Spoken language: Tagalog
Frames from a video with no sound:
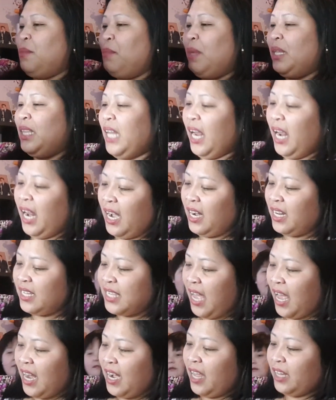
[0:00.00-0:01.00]
Matagal na
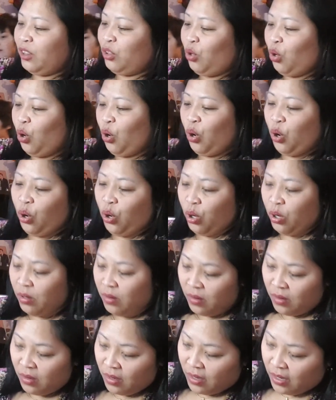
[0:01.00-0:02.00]
sana to.
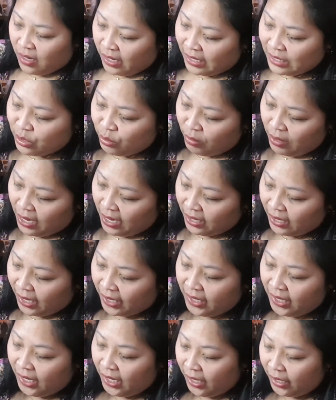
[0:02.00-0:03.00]
Kaso lang,
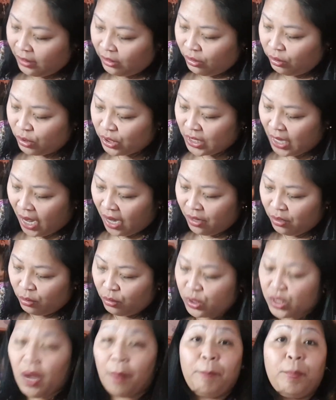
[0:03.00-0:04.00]
na-delete to sa
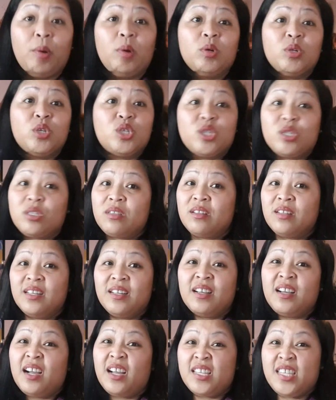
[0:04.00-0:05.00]
ano, sa post.
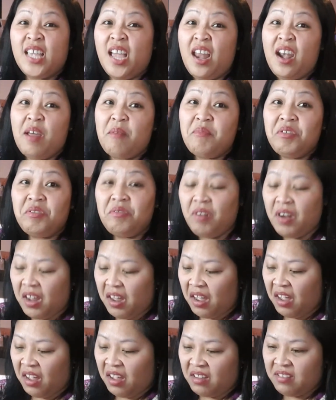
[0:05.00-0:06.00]
Kasi alam nyo
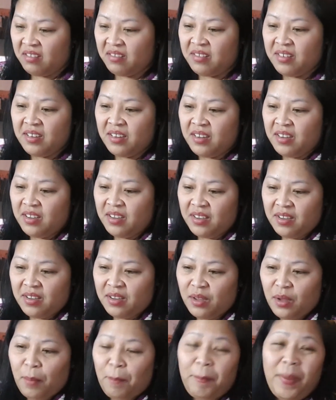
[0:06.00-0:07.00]
na,
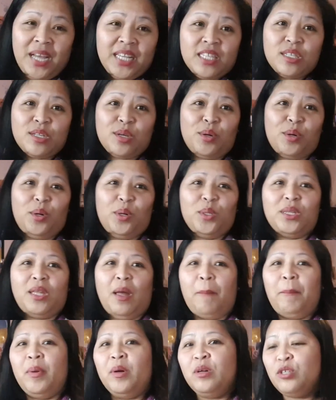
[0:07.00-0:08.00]
Pasko,
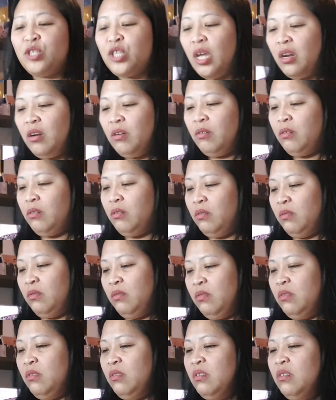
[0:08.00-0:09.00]
tapos ano.
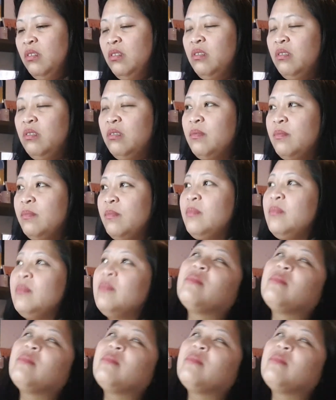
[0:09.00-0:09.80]
What is it?